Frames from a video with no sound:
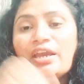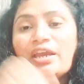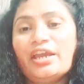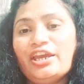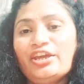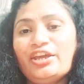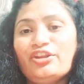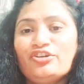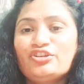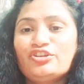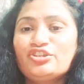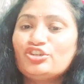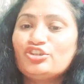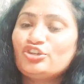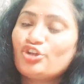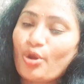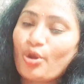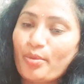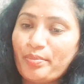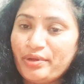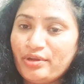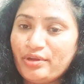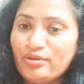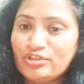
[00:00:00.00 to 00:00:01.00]
ఈరోజు
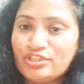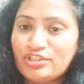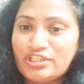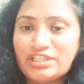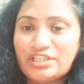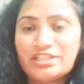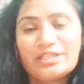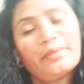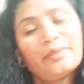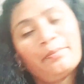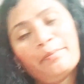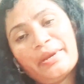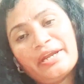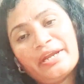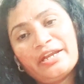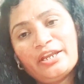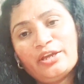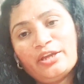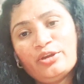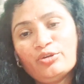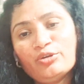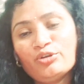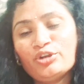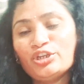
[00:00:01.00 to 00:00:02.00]
టాపిక్ వచ్చేసి
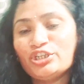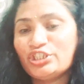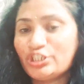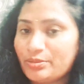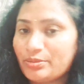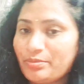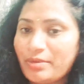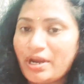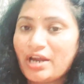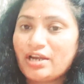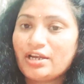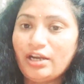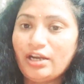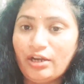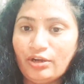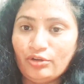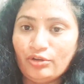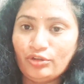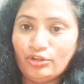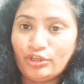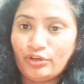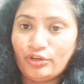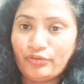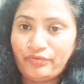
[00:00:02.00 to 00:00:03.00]
బెట్టింగ్ గురించి
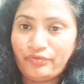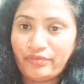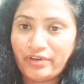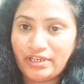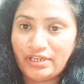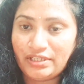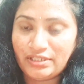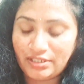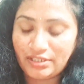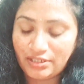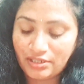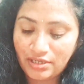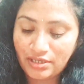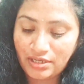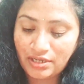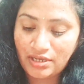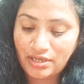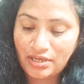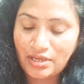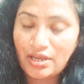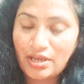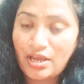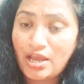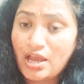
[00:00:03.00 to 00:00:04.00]
మాట్లాడుకుందాం ఫ్రెండ్స్
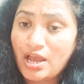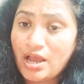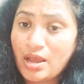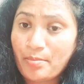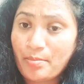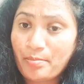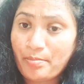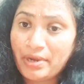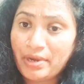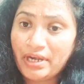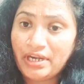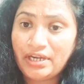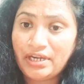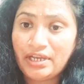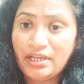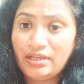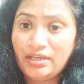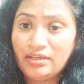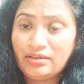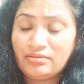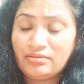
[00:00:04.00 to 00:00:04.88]
బెట్టింగ్